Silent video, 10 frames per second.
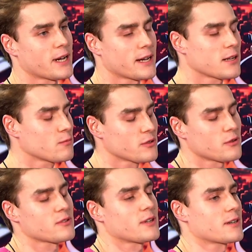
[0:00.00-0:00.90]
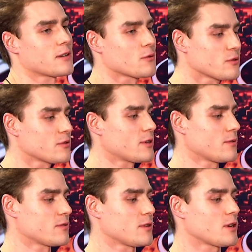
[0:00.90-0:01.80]
eigentlich muss ich auch sagen, der größte Teil
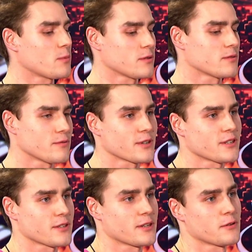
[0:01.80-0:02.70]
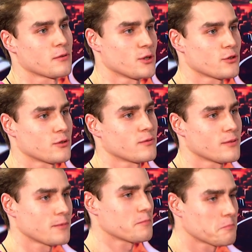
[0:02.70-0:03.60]
unserer Nachbarn sind wirklich sehr nette Menschen.
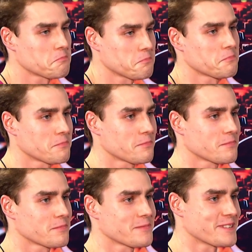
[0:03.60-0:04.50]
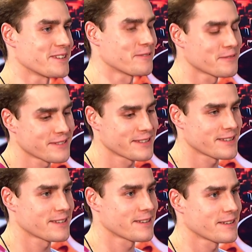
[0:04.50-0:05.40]
Und ihr macht ja auch
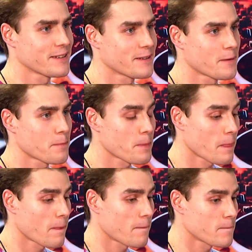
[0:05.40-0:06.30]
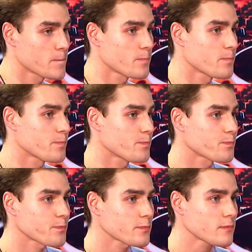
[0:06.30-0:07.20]
was äh, dafür. Wie findet man denn
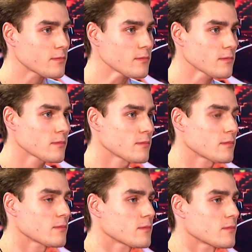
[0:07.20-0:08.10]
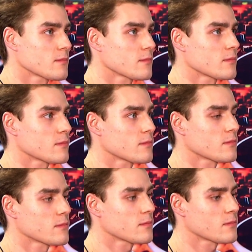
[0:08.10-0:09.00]
so Gleichgesinnte, um sowas zu
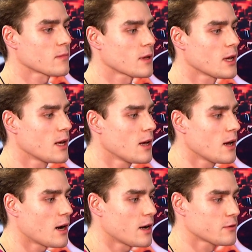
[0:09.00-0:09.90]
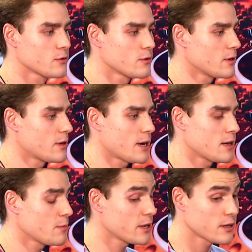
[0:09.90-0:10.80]
machen? Also äh,
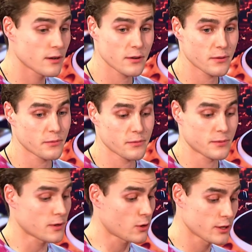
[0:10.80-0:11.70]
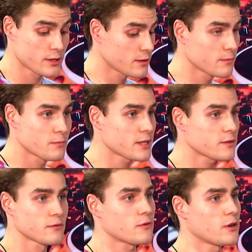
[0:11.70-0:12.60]
einer meiner heutigen
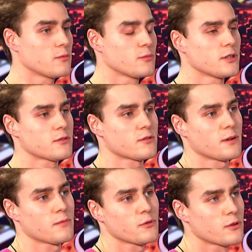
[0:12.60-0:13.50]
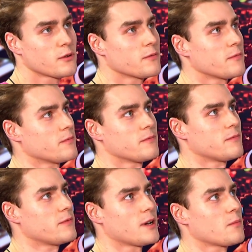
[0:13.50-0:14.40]
besten Freunde, mit denen ich zusammen wohne,
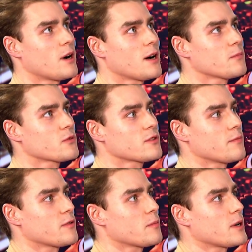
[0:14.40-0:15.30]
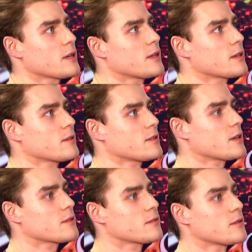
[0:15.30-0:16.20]
wir haben einen Abend zusammen verbracht. Er hat
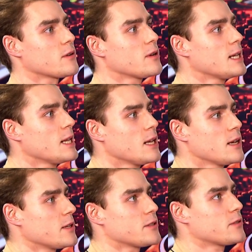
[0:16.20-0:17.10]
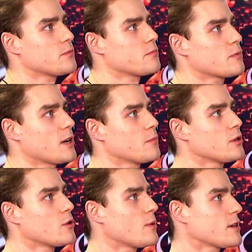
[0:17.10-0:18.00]
gesagt, äh, ich kann mir
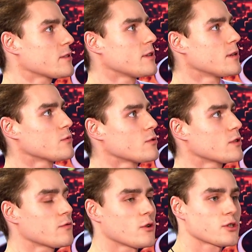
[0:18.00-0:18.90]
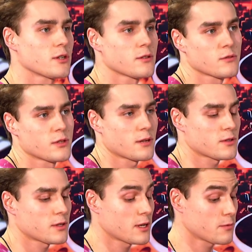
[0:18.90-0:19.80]
ein normales Leben so nicht vorstellen. Zu,
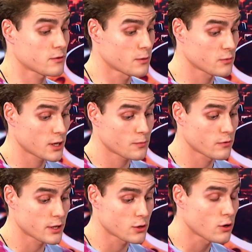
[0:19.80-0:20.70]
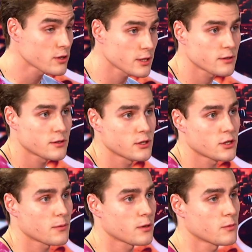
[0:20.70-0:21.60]
der Zeit, zu dem Zeitpunkt war ich
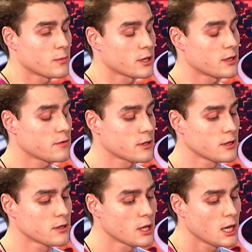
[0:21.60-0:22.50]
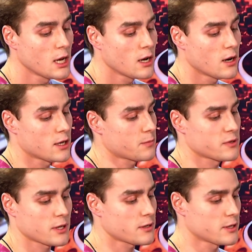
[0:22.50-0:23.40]
Hochzeits-DJ, habe damit mein Geld verdient. Äh, ich habe
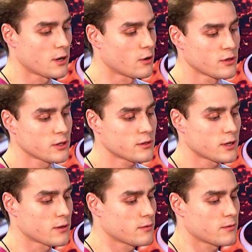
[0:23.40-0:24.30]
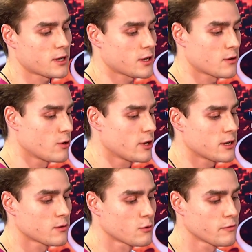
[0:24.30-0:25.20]
gesagt, ich auch nicht. Dann hat er einen
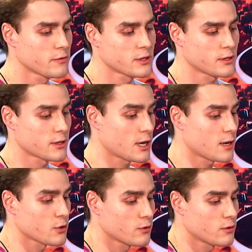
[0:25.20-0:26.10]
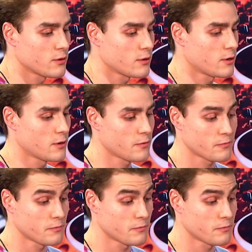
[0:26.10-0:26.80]
Kollegen angerufen, wir sind in Cabrio äh,